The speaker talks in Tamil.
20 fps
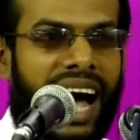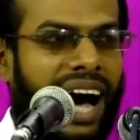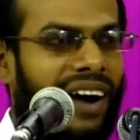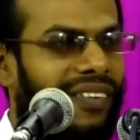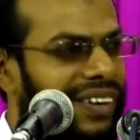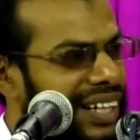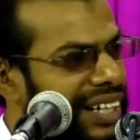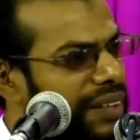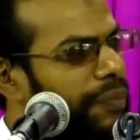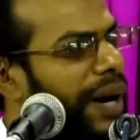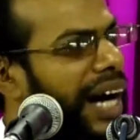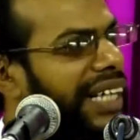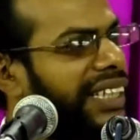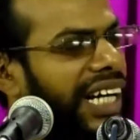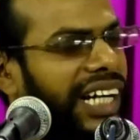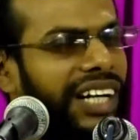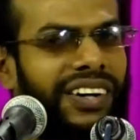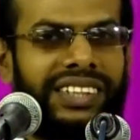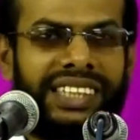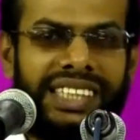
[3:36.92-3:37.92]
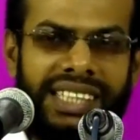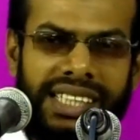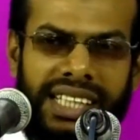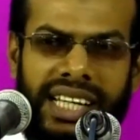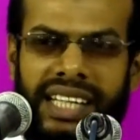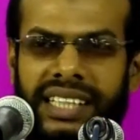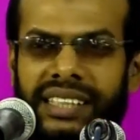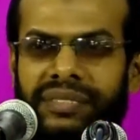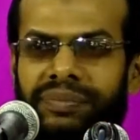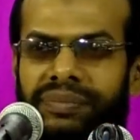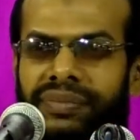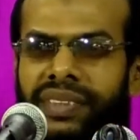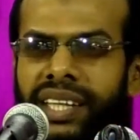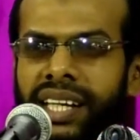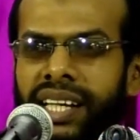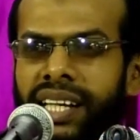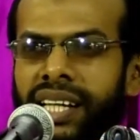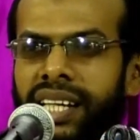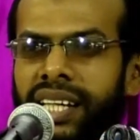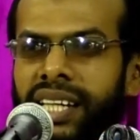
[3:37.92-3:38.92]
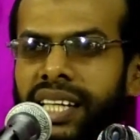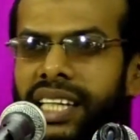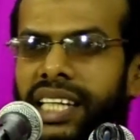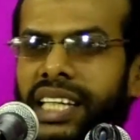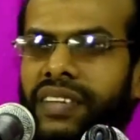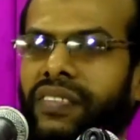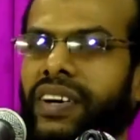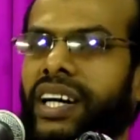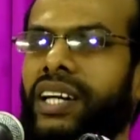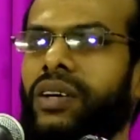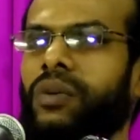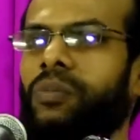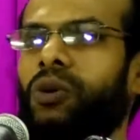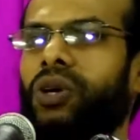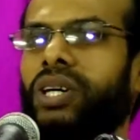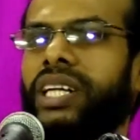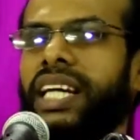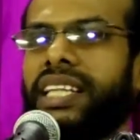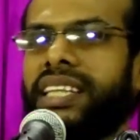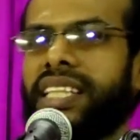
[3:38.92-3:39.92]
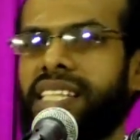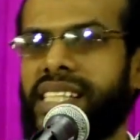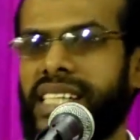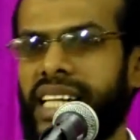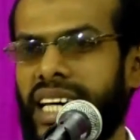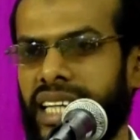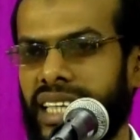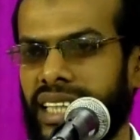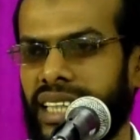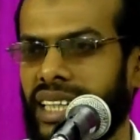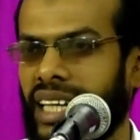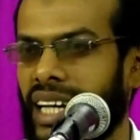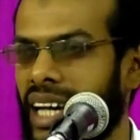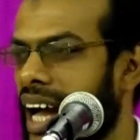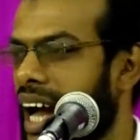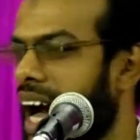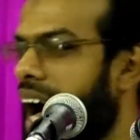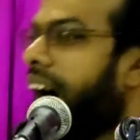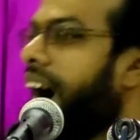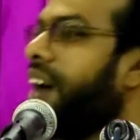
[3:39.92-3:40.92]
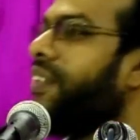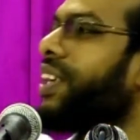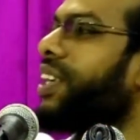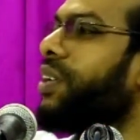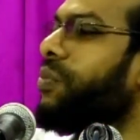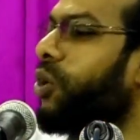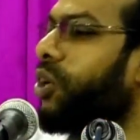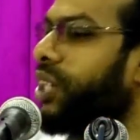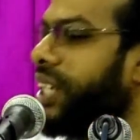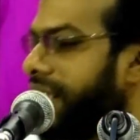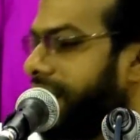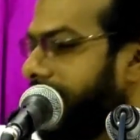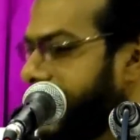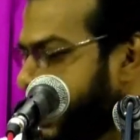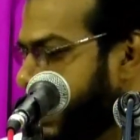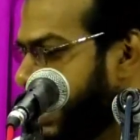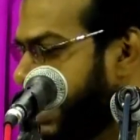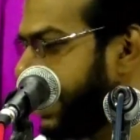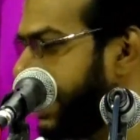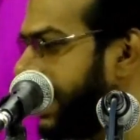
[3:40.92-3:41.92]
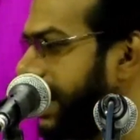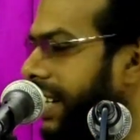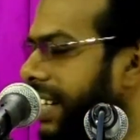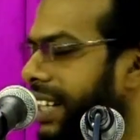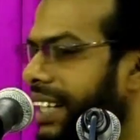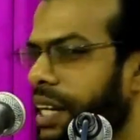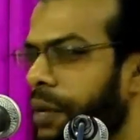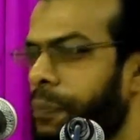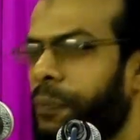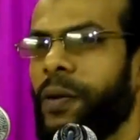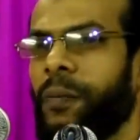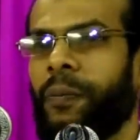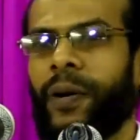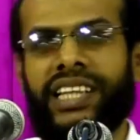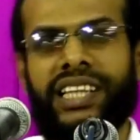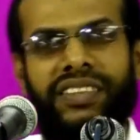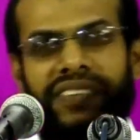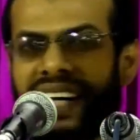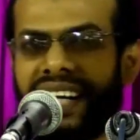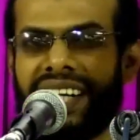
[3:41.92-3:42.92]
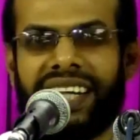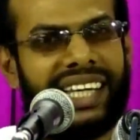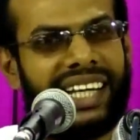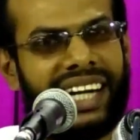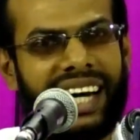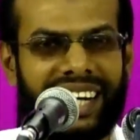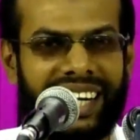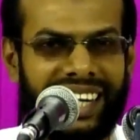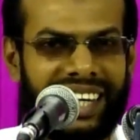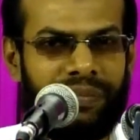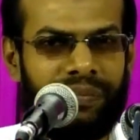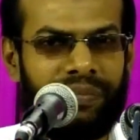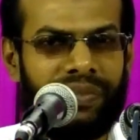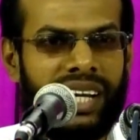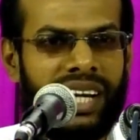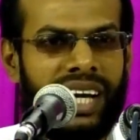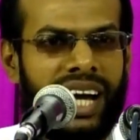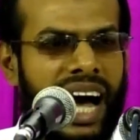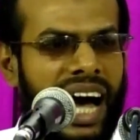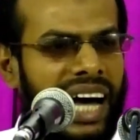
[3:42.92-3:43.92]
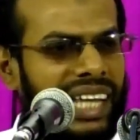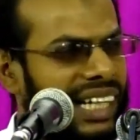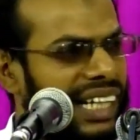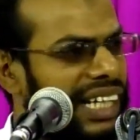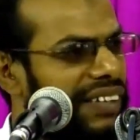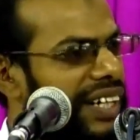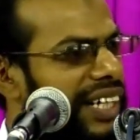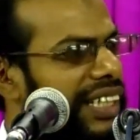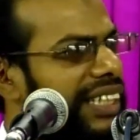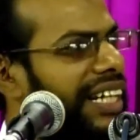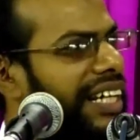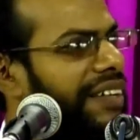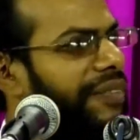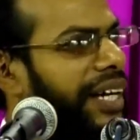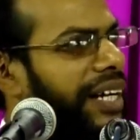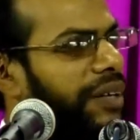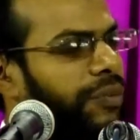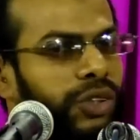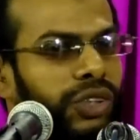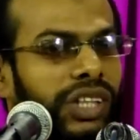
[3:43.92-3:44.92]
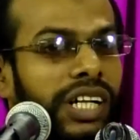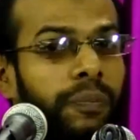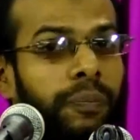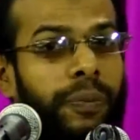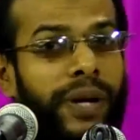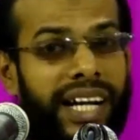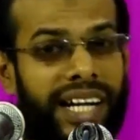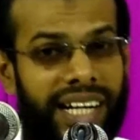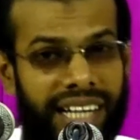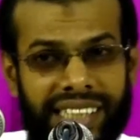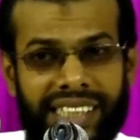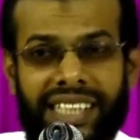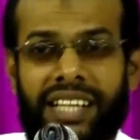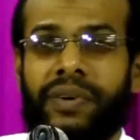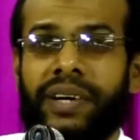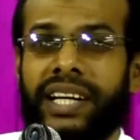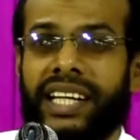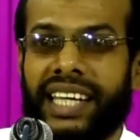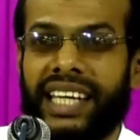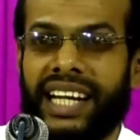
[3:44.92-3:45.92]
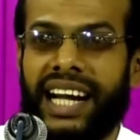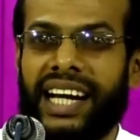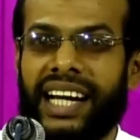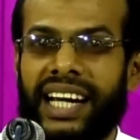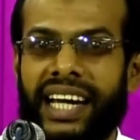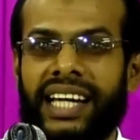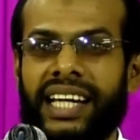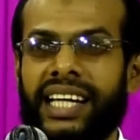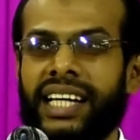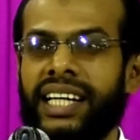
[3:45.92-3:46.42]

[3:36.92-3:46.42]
அவரும் பாஜகவை திட்டுறாரு இவரும் மோடியை திட்டுறாரு அவரும் மோடியை திட்டுறாரு இப்படி பத்து பேர் நிற்கிறாங்க அதில் இவர் சில பேர் முஸ்லீம் பேர்லேயே சில பேர் நிற்கிறாங்க